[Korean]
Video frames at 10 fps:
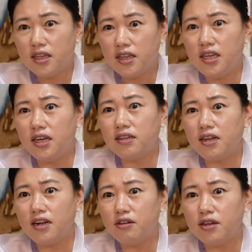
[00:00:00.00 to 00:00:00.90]
네가
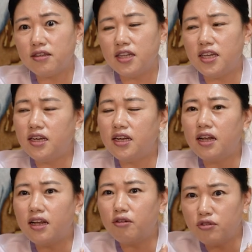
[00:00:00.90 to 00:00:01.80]
살기 위해서
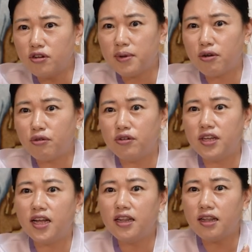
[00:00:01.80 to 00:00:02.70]
네가 운을 받고
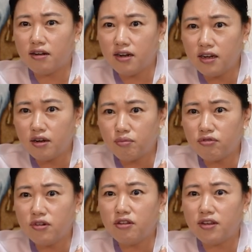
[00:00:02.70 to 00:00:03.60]
네한테 걸린 걸
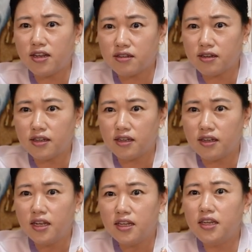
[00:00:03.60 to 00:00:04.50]
풀기 위해서는
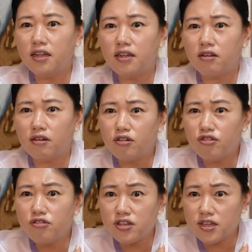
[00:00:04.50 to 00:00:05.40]
네한테 덕을
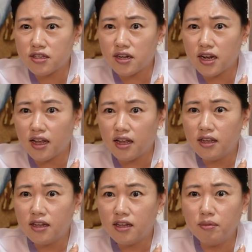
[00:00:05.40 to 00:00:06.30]
줄 수 있으나
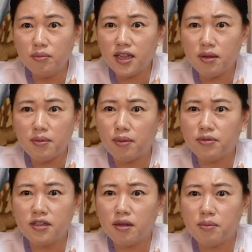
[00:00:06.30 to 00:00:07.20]
엄마 때문에
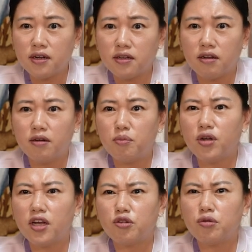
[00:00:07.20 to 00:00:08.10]
아버지 때문에덕
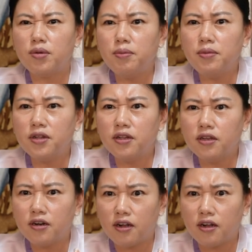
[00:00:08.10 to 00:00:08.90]
보기가 좀 힘들어